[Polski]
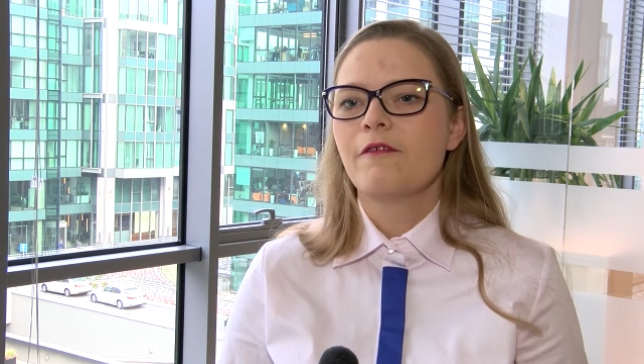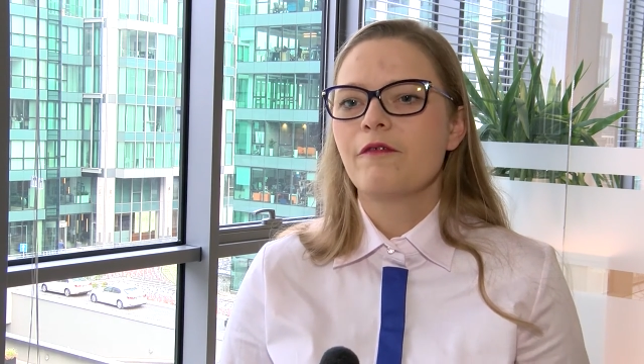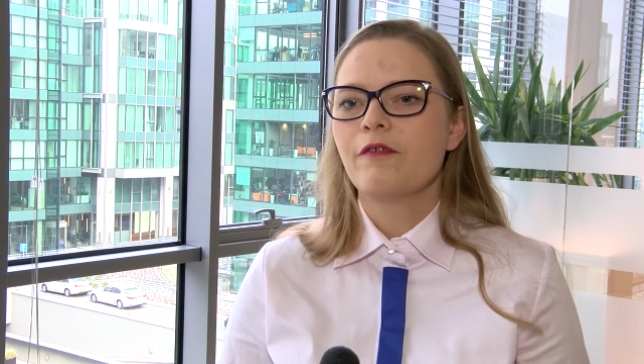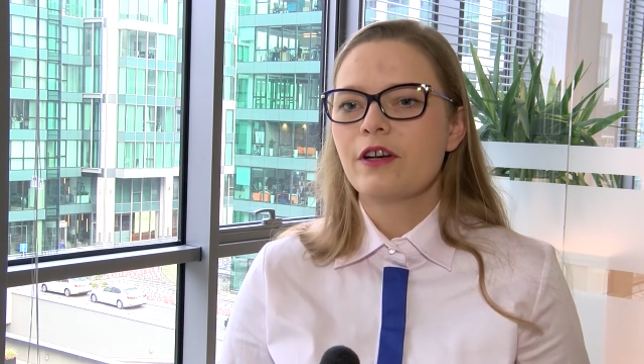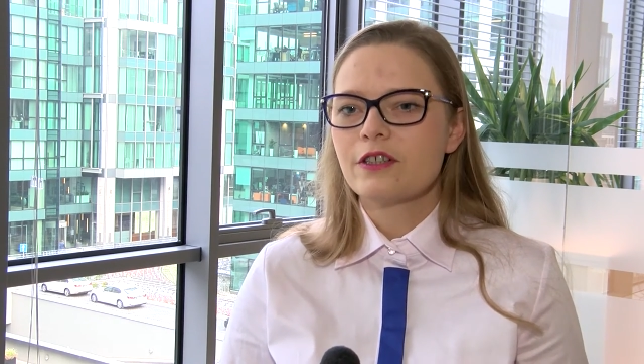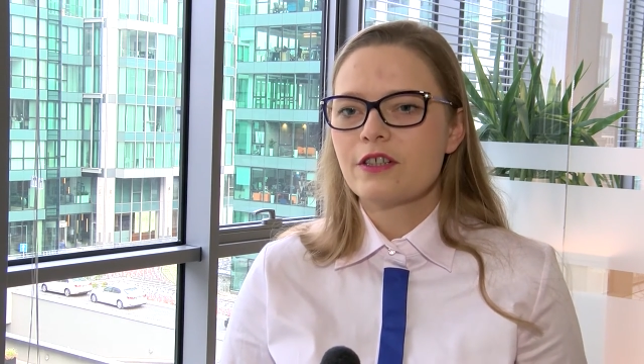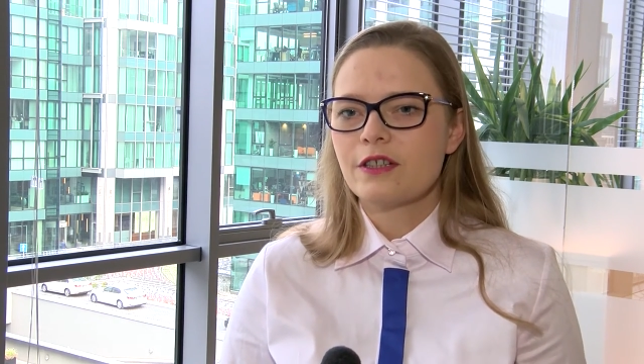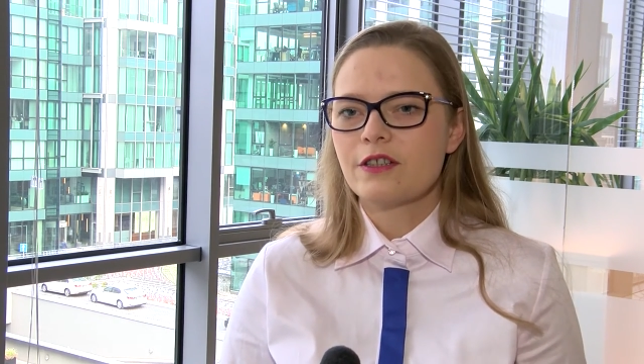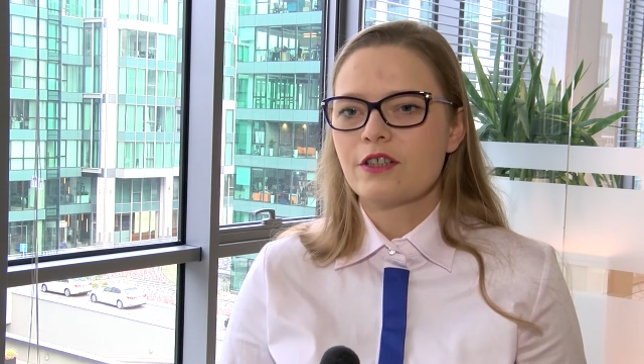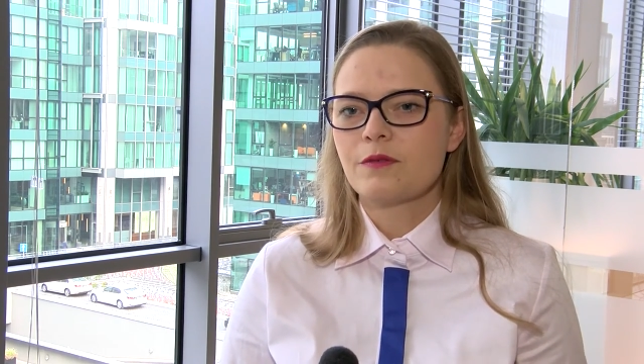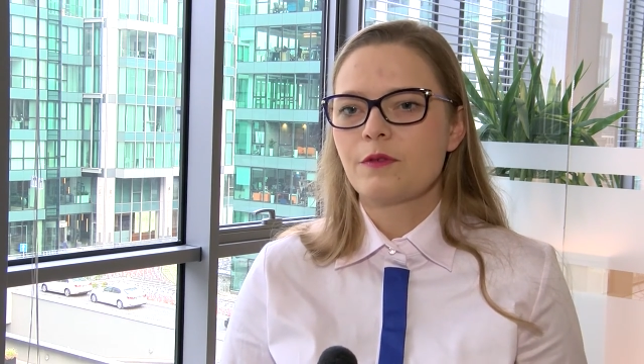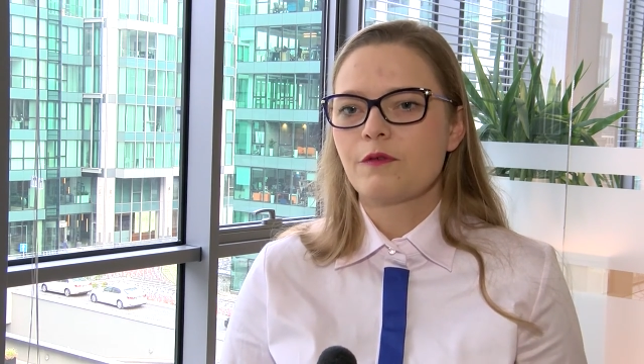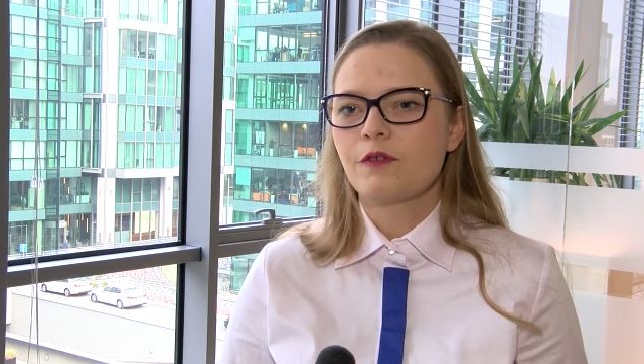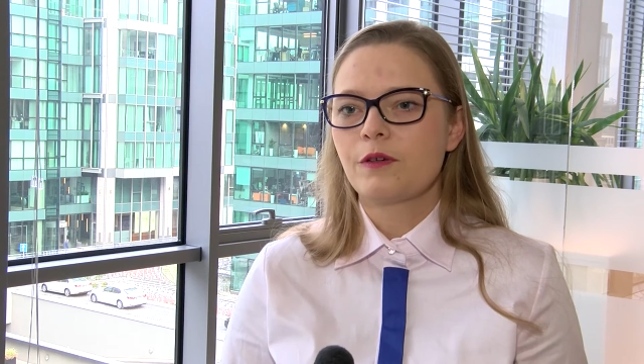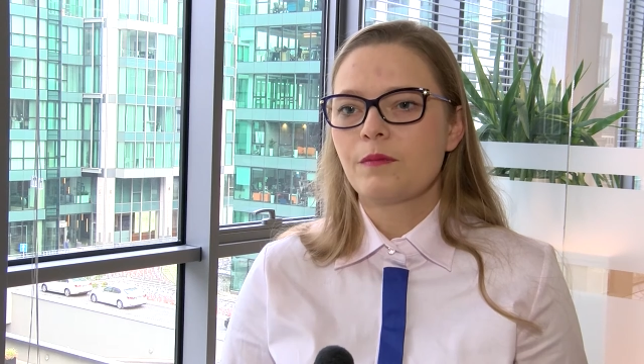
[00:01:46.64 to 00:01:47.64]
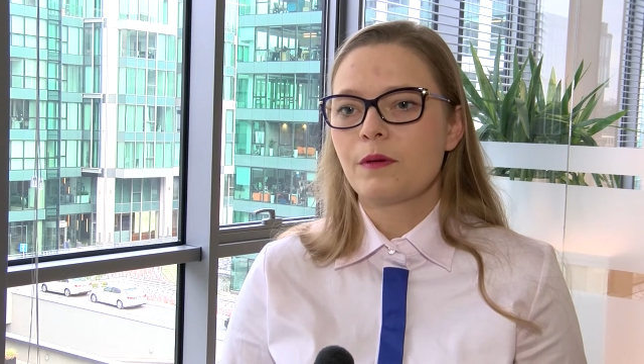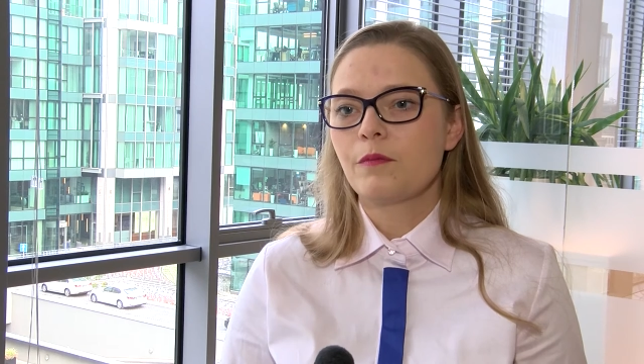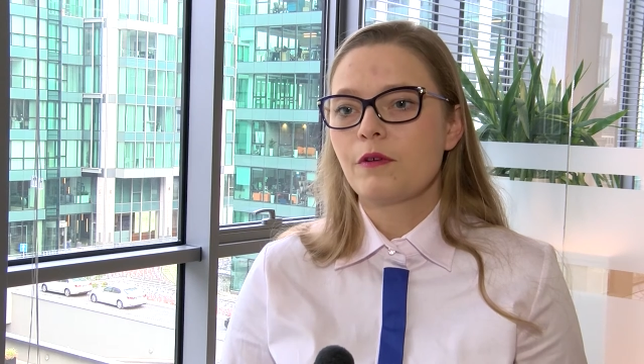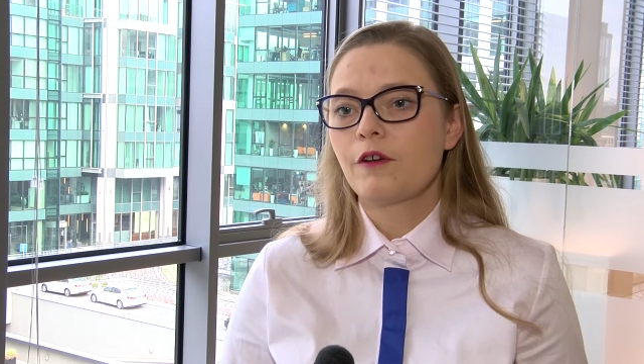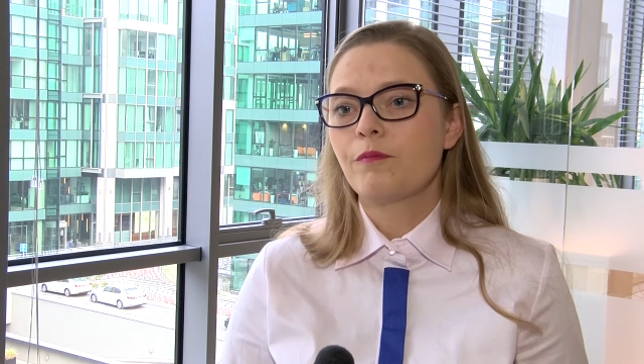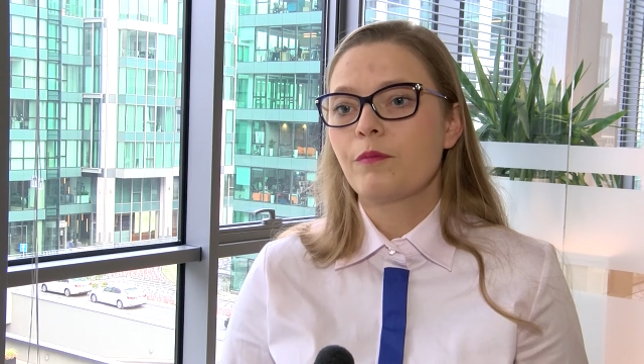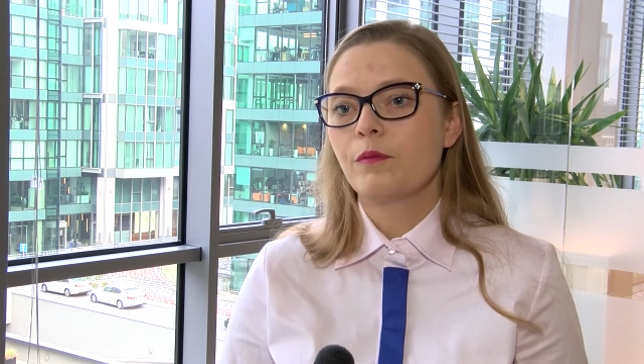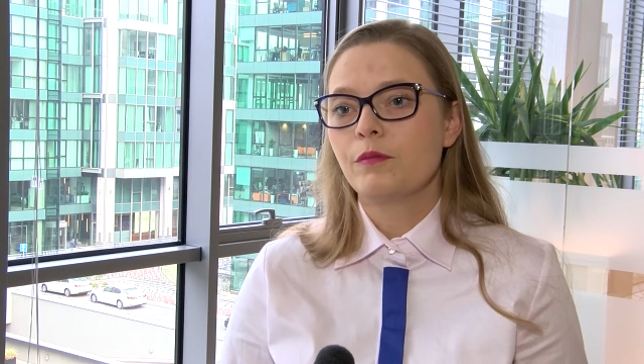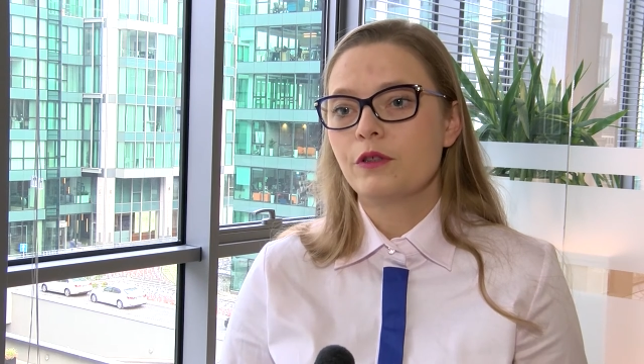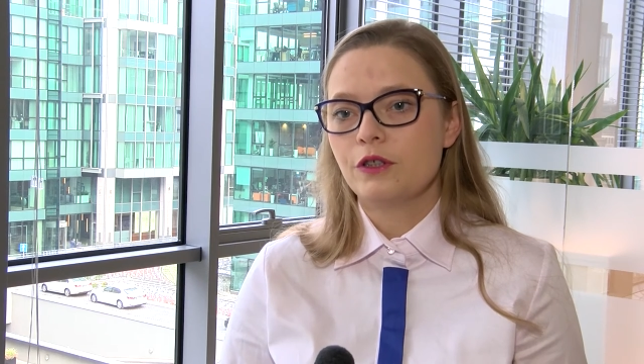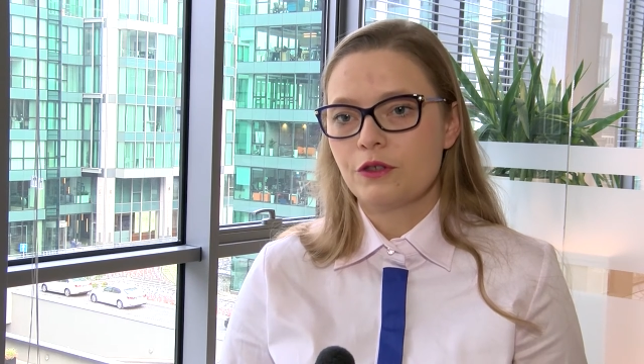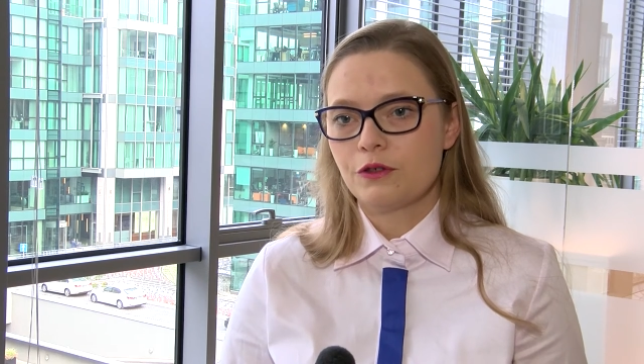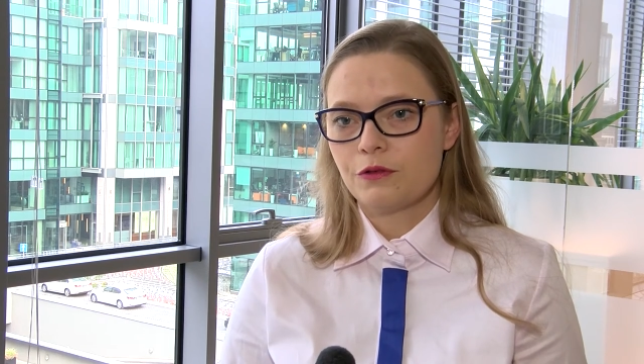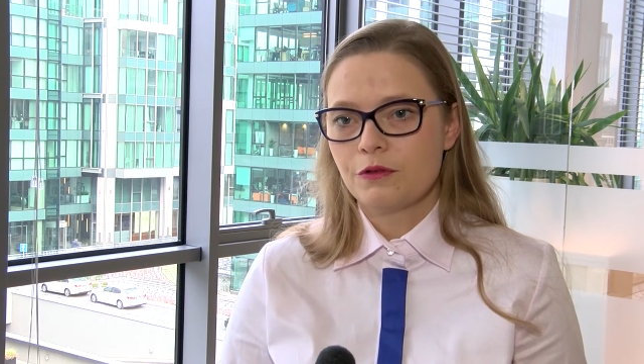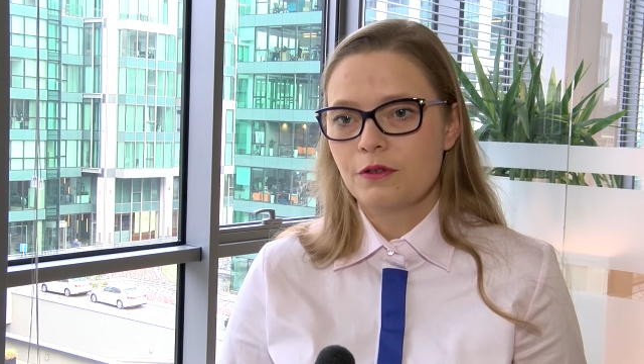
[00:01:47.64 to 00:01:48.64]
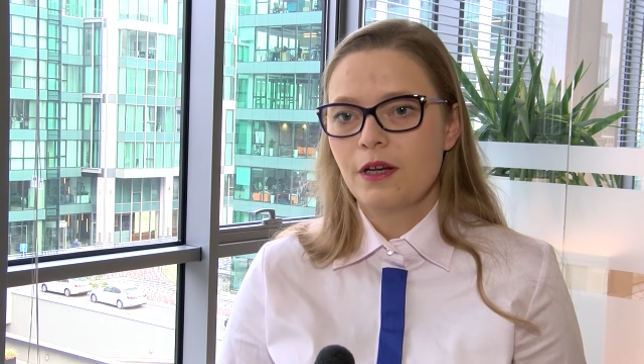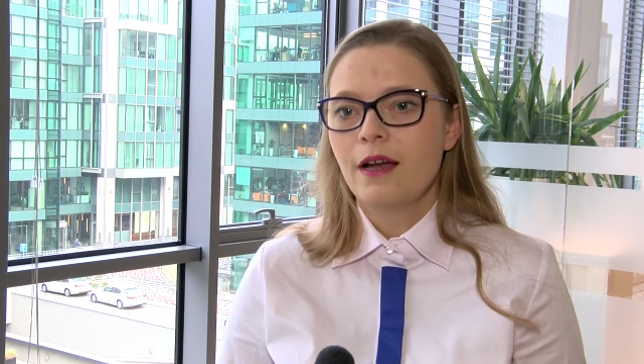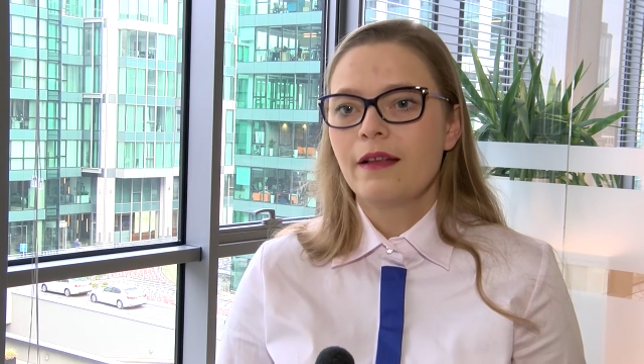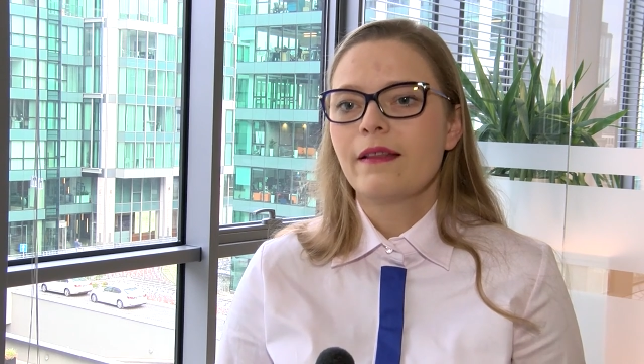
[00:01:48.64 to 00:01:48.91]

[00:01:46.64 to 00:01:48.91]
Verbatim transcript: Ważne jest, żeby firma była w pobliżu,